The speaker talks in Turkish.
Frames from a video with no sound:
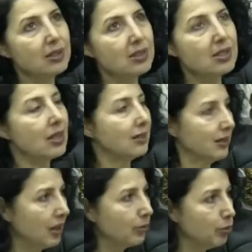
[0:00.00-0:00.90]
riske
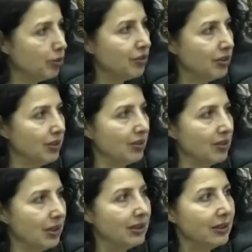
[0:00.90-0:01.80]
atarak bu işi e,
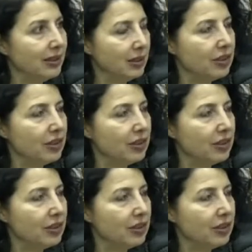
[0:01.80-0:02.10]
elin,